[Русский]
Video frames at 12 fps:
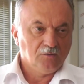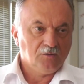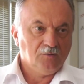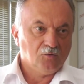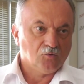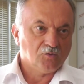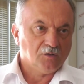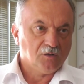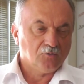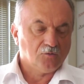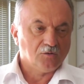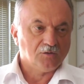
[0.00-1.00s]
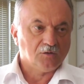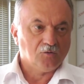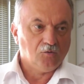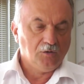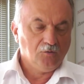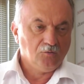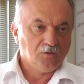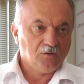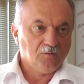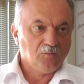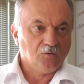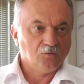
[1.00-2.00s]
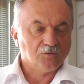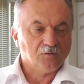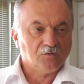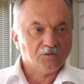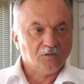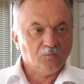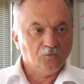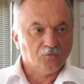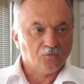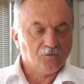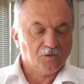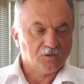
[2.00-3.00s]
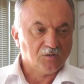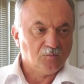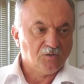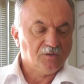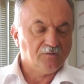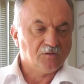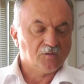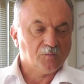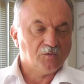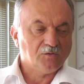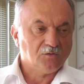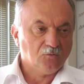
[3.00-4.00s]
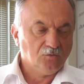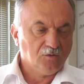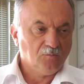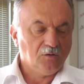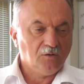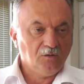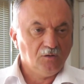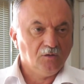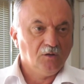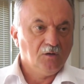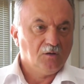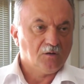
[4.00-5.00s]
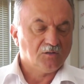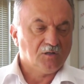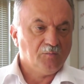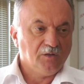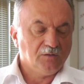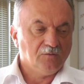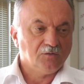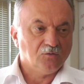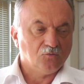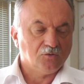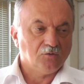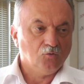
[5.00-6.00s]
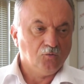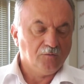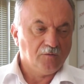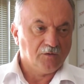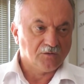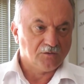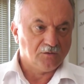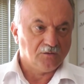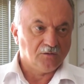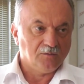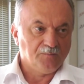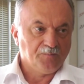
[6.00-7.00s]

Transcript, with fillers: Те вирусы, которые циркулируют, они берутся в разработку нашими исследовательскими институтами и разрабатывается уже новая вакцина.